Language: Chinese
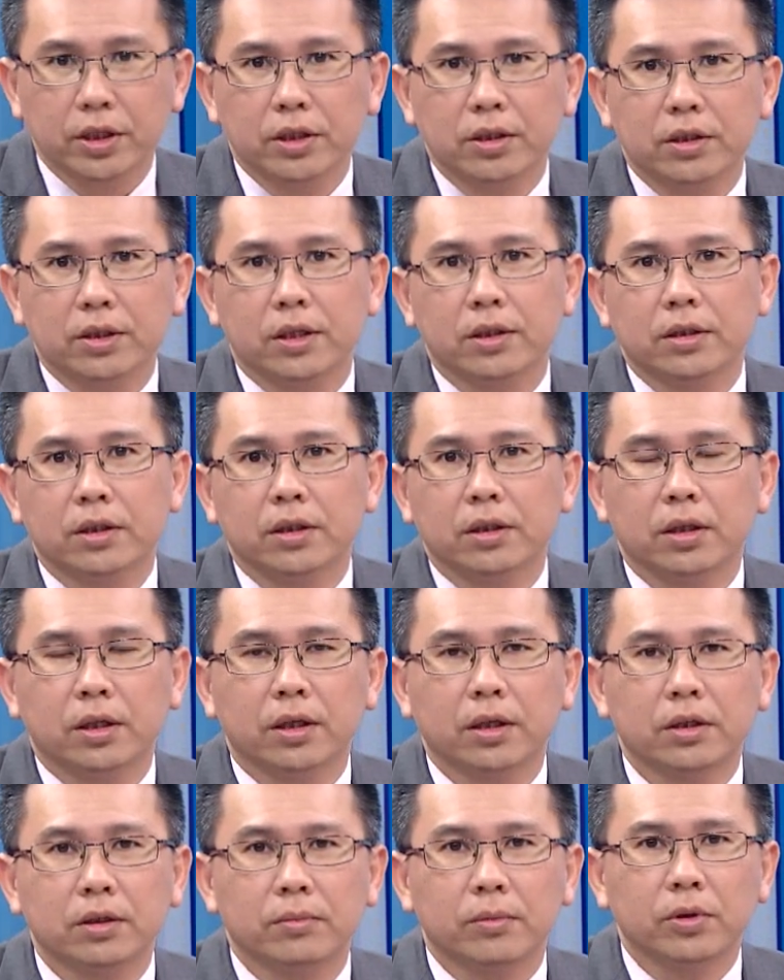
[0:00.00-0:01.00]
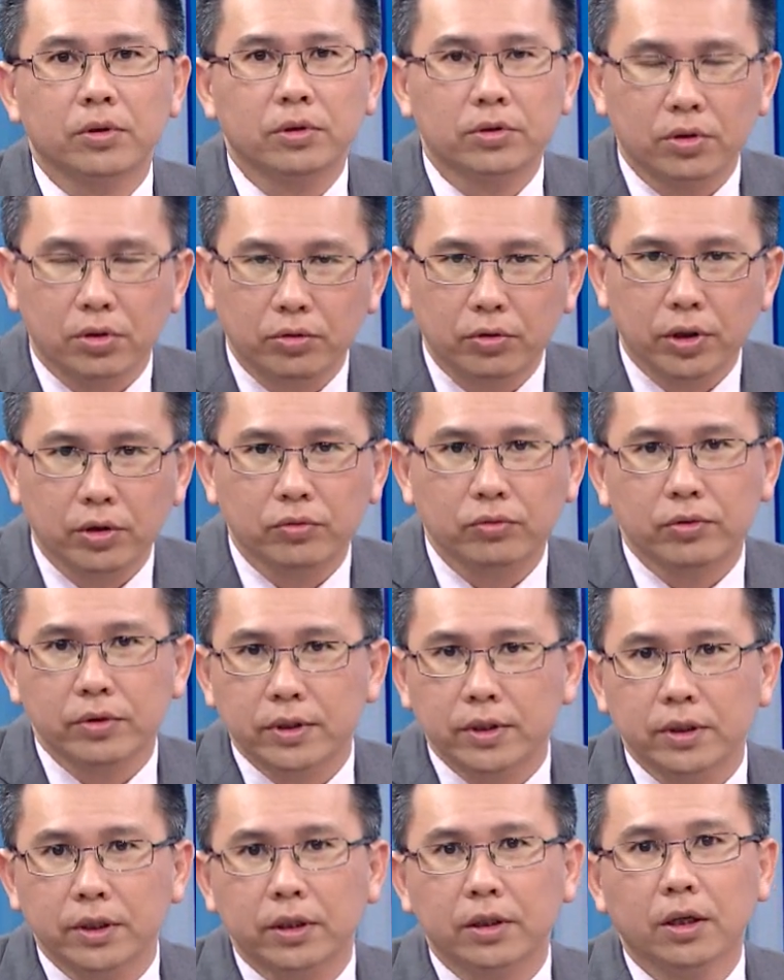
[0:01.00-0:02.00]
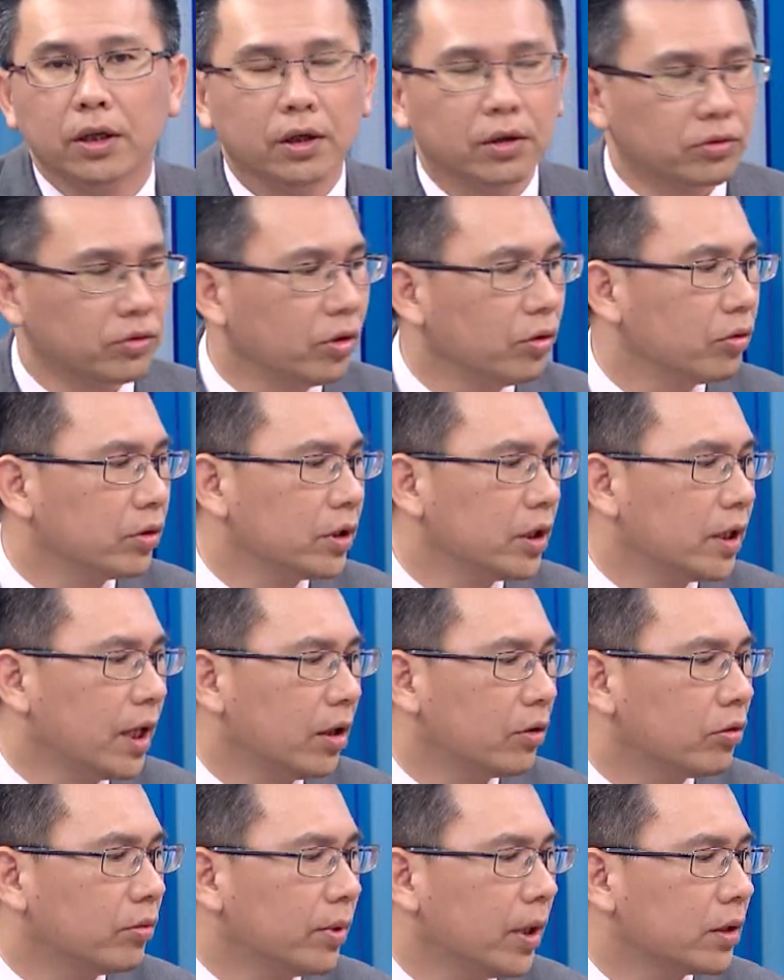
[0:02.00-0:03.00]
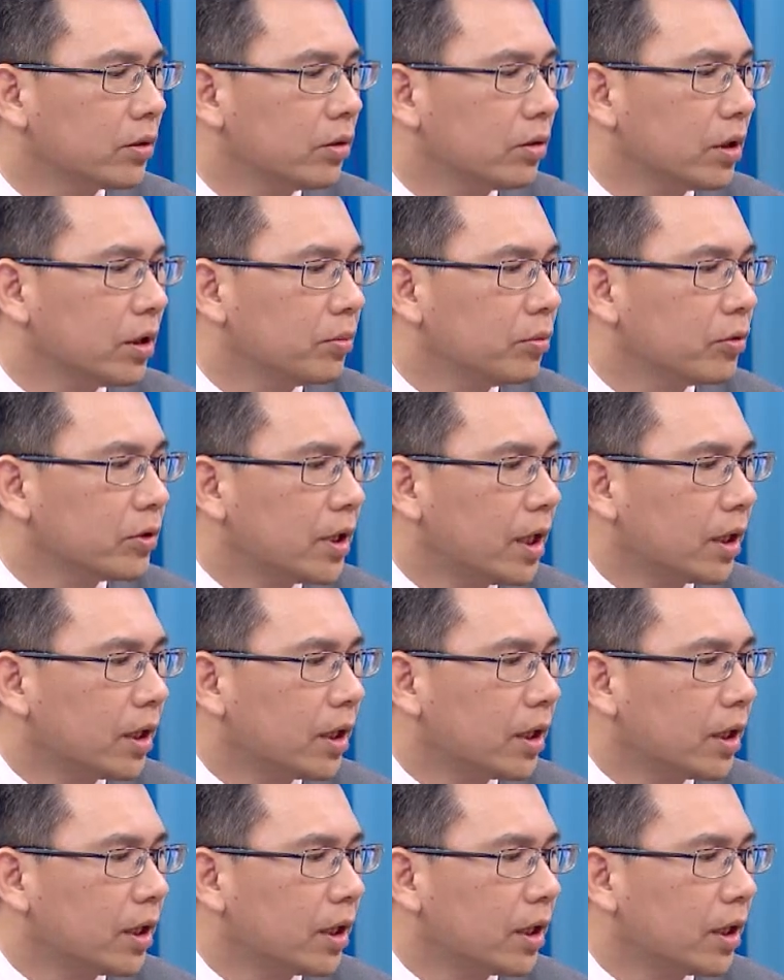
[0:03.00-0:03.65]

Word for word: 新政策的一个什么受惠股之一，所以我这档股票从底部